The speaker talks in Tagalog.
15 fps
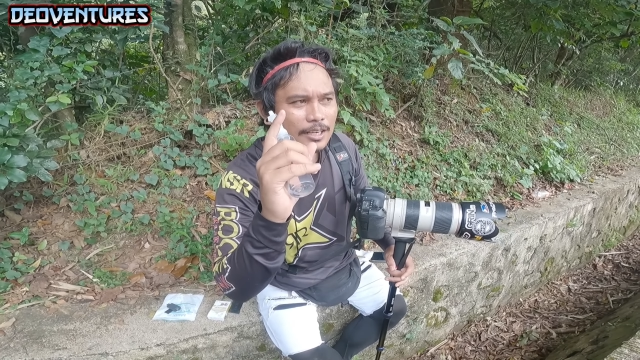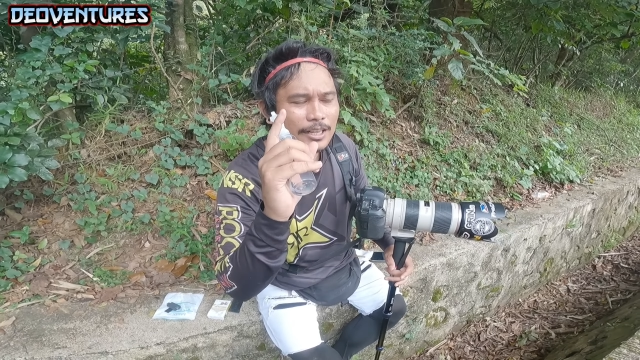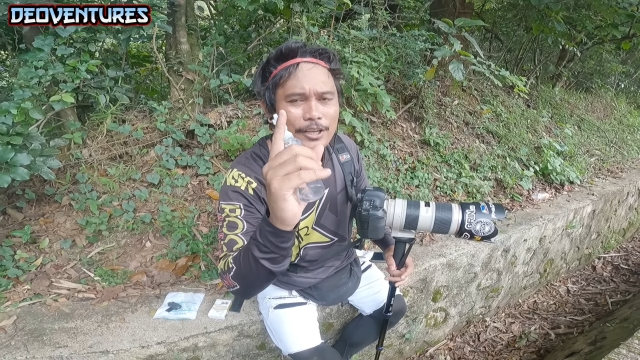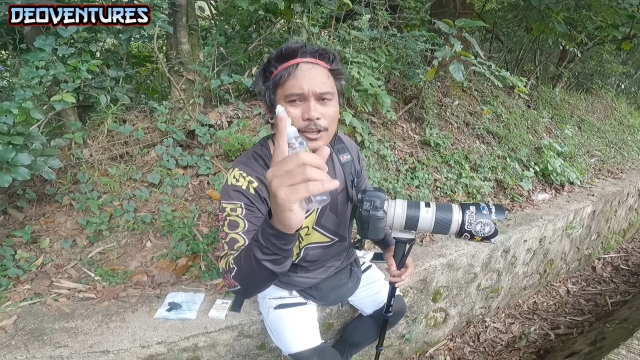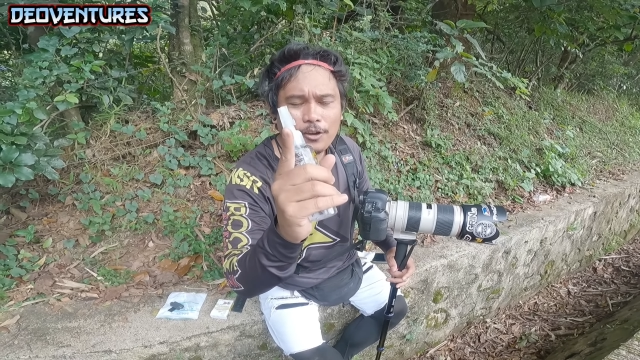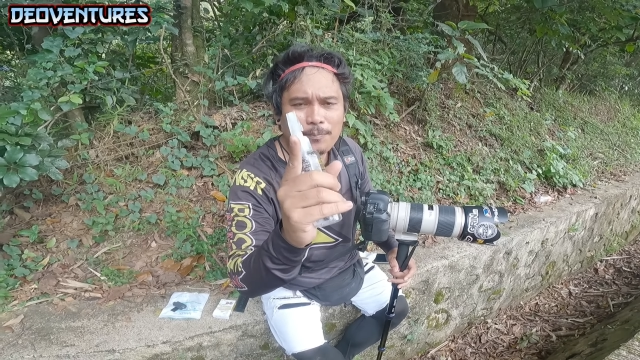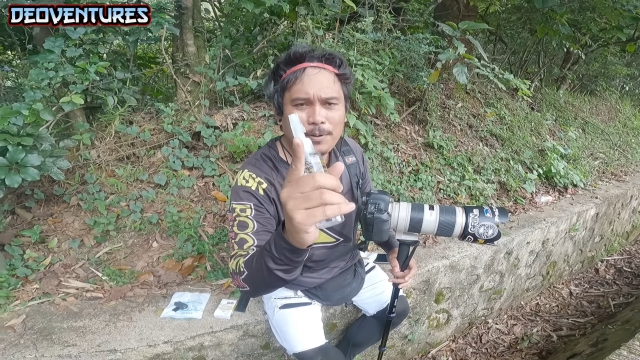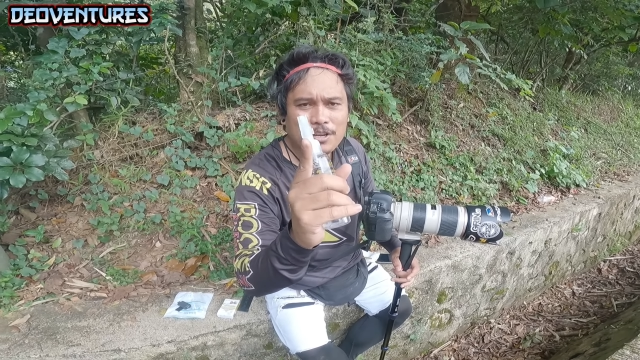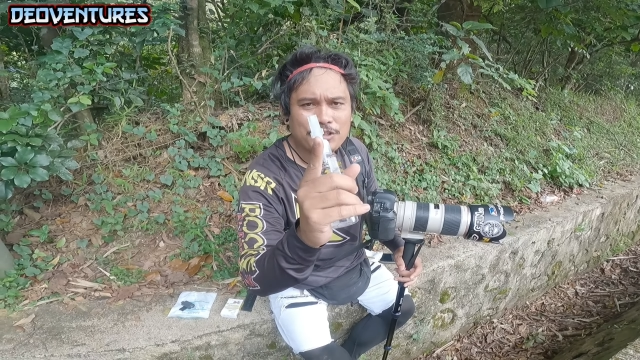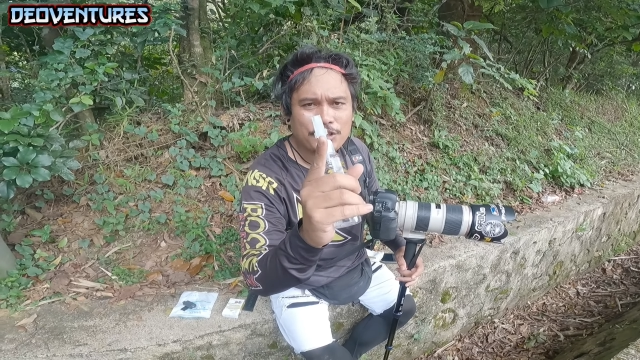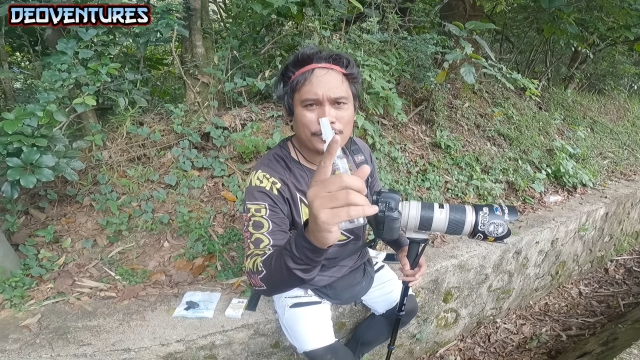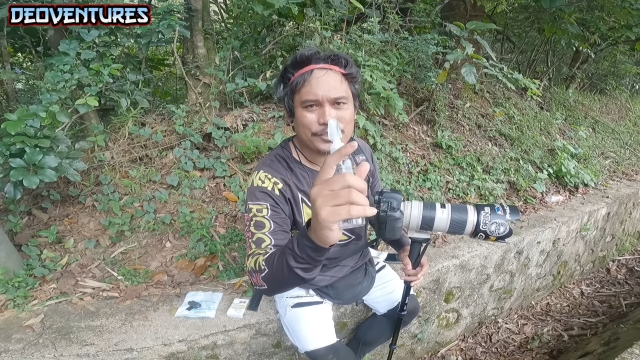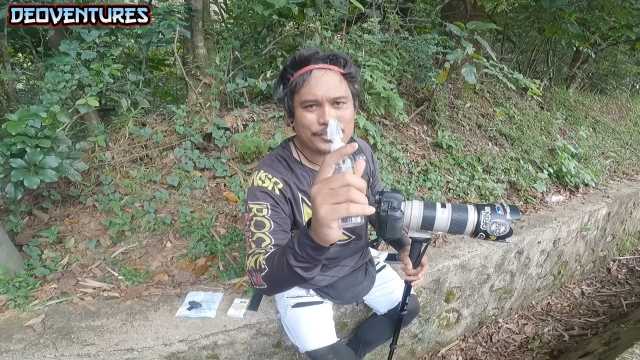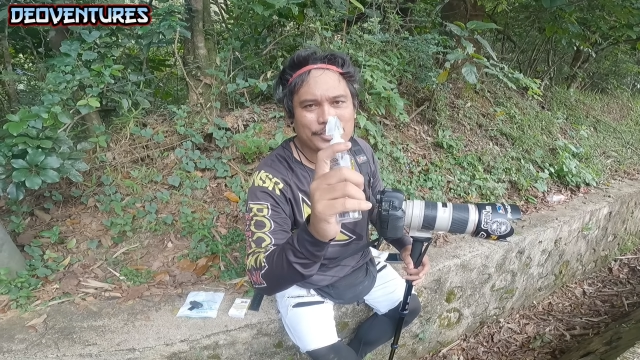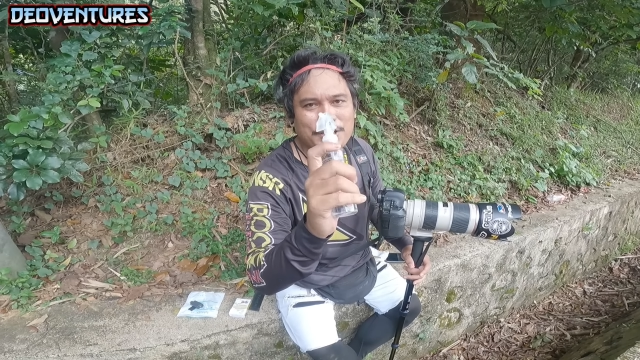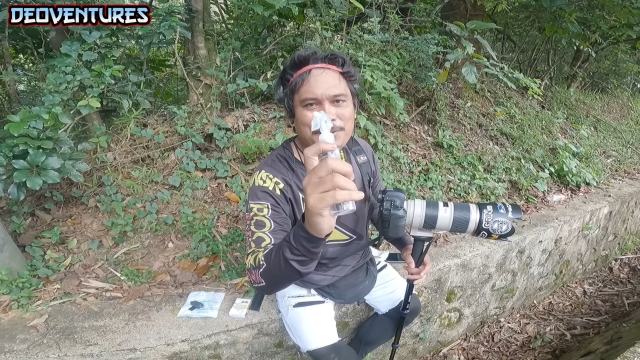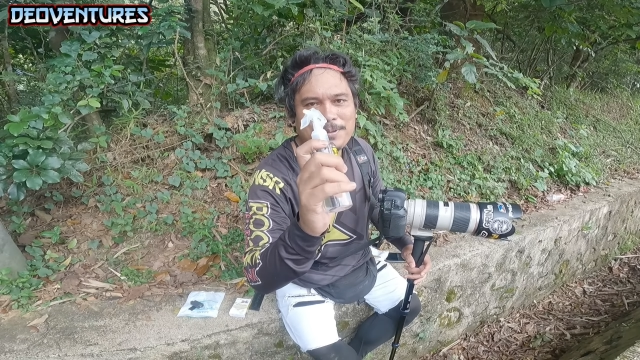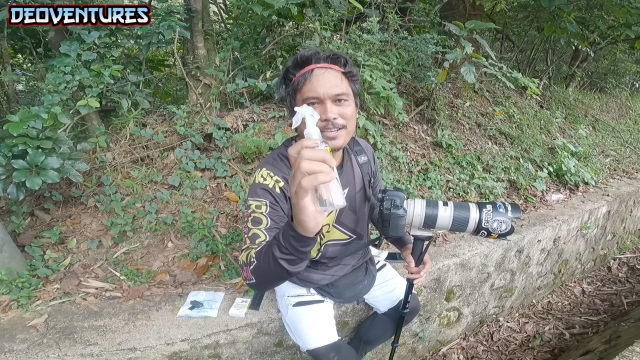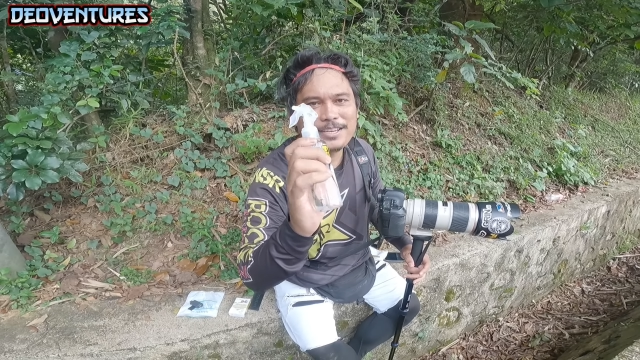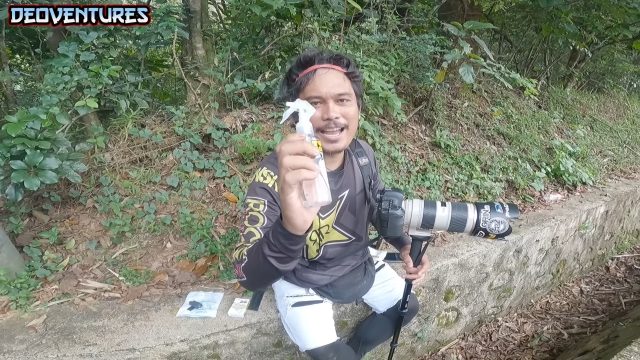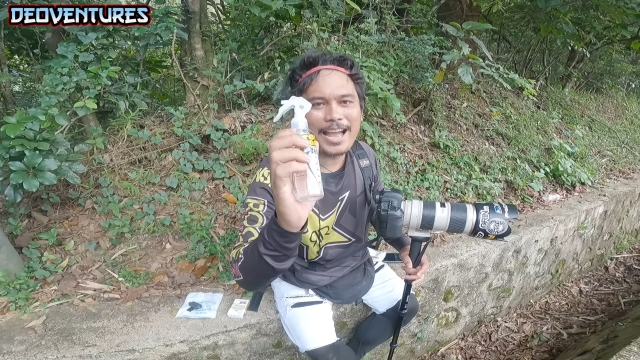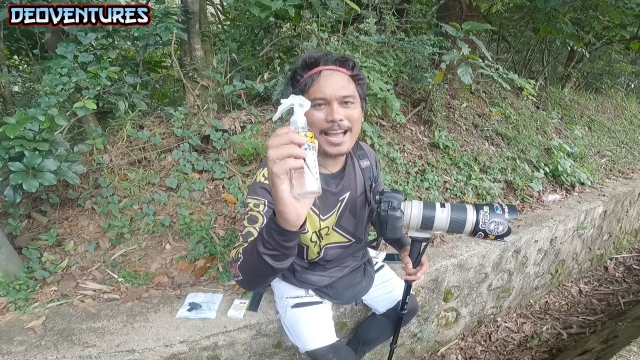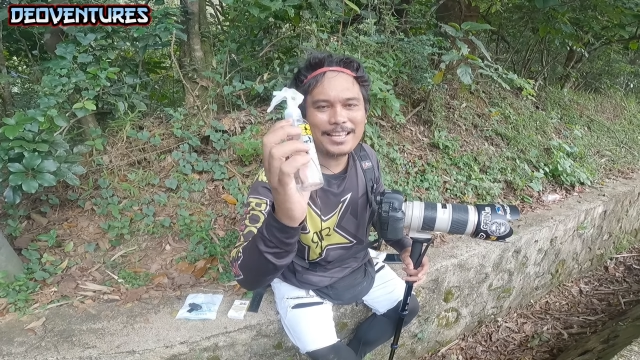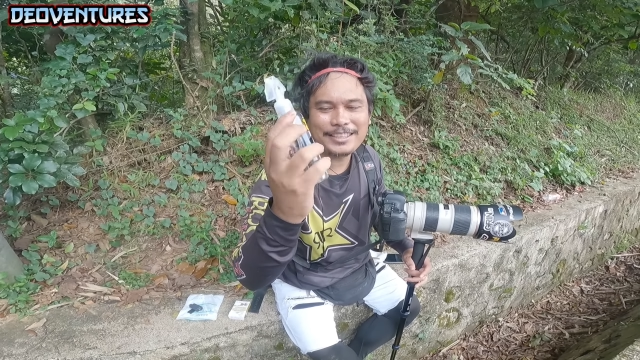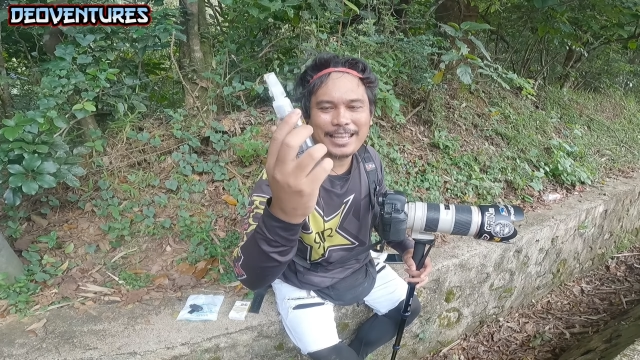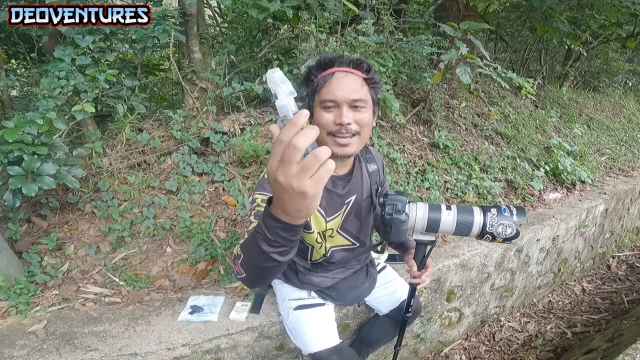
Leo Ventures TV. Yan,